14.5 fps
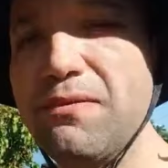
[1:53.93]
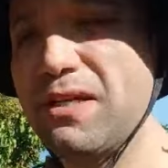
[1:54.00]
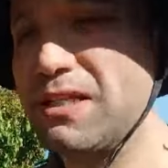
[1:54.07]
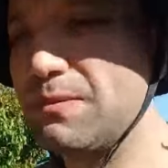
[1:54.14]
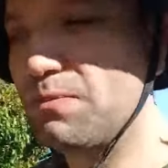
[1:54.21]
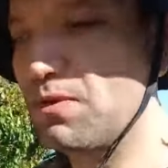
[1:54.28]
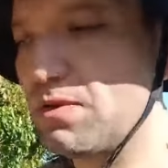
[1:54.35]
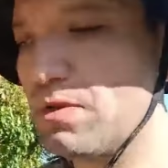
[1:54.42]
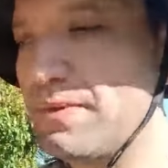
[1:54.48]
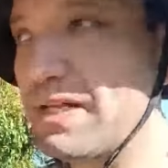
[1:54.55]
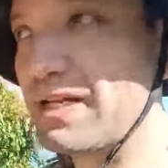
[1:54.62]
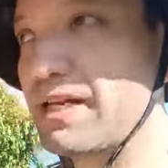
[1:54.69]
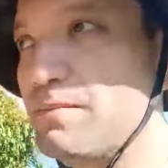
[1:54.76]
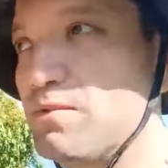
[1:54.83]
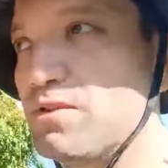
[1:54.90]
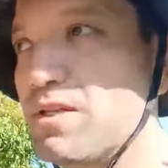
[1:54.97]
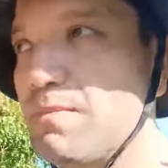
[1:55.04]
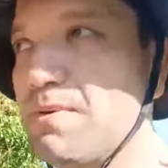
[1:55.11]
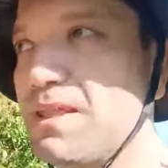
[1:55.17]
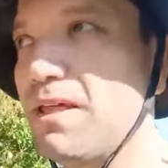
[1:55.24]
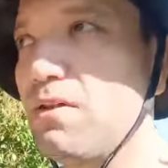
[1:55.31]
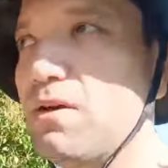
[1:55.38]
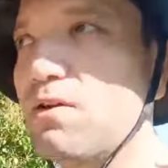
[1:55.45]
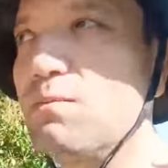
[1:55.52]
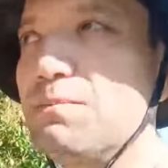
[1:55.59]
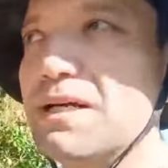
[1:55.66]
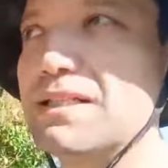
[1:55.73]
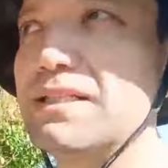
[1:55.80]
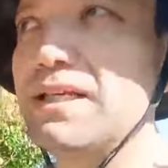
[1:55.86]
habréis podido ver que hemos empezado a
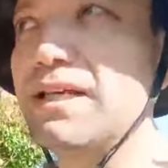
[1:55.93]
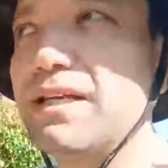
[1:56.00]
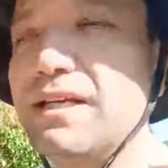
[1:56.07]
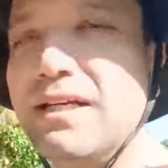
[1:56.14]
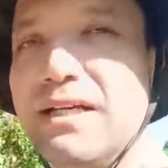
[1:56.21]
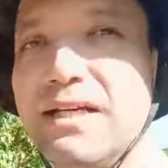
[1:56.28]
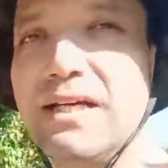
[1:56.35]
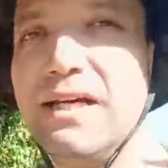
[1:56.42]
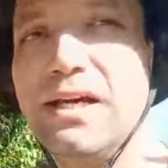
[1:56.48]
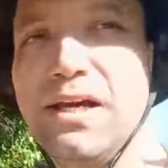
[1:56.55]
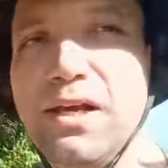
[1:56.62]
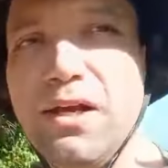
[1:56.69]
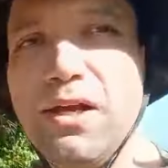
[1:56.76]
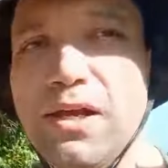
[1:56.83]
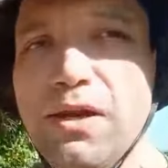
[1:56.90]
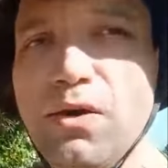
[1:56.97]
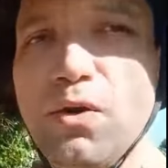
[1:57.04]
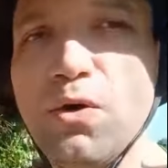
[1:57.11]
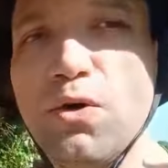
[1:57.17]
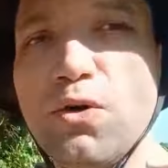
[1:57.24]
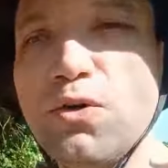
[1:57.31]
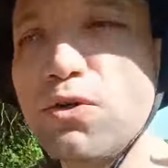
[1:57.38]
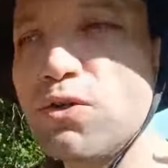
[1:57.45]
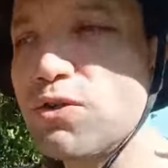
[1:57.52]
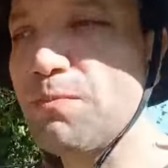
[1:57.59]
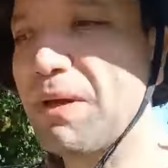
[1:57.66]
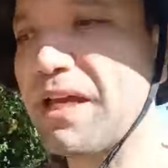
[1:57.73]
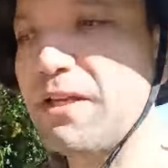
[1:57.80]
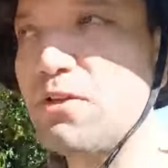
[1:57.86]
compartir
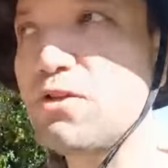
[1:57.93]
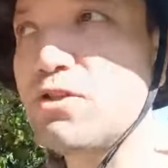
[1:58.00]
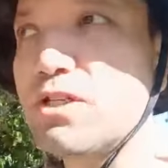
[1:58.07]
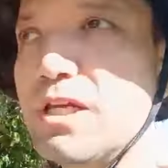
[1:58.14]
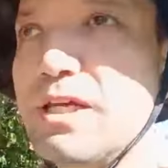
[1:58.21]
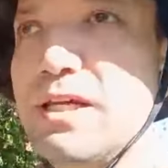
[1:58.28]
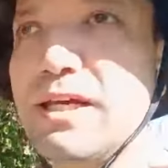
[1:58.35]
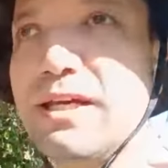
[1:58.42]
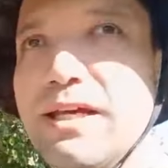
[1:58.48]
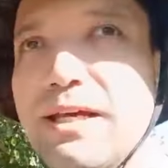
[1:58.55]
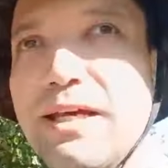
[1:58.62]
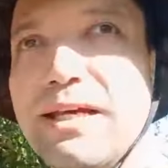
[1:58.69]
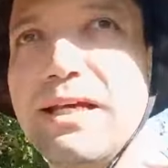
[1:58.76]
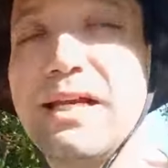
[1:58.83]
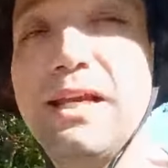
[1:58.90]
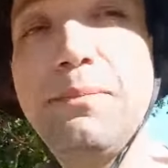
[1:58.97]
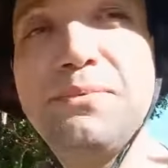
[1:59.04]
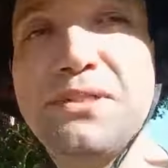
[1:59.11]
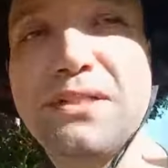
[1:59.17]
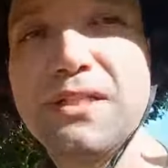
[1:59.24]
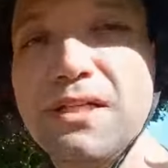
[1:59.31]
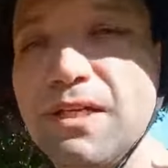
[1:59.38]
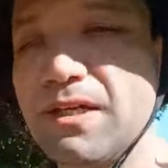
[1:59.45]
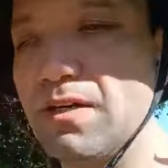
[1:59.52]
los pequeños clips,